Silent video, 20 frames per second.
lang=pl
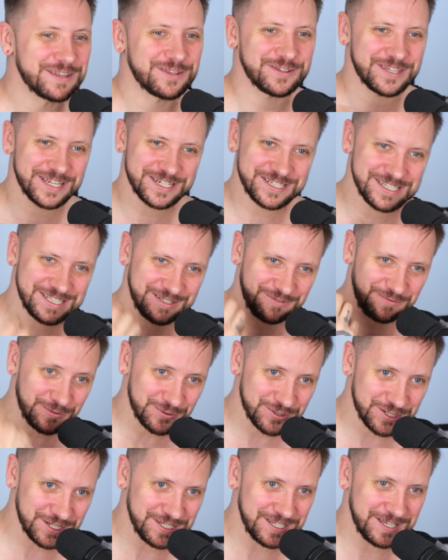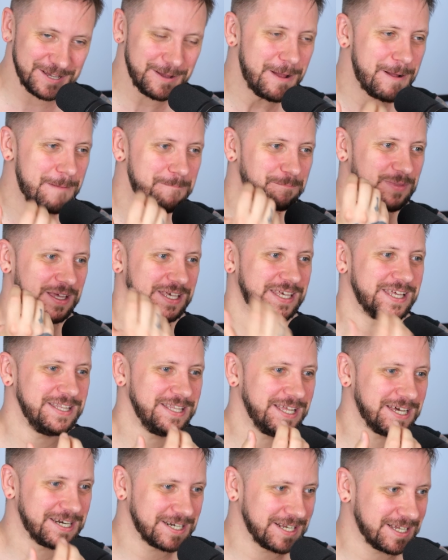To też jest tworzenie takiej
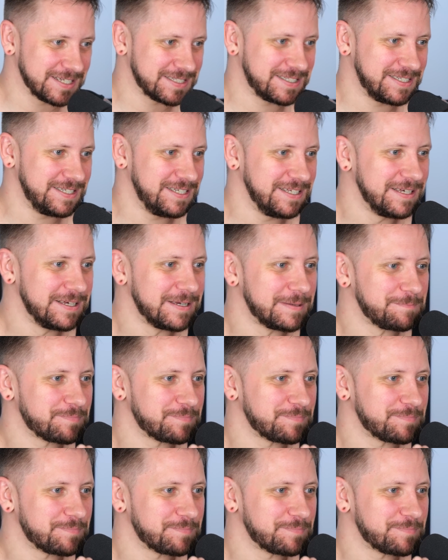narracji,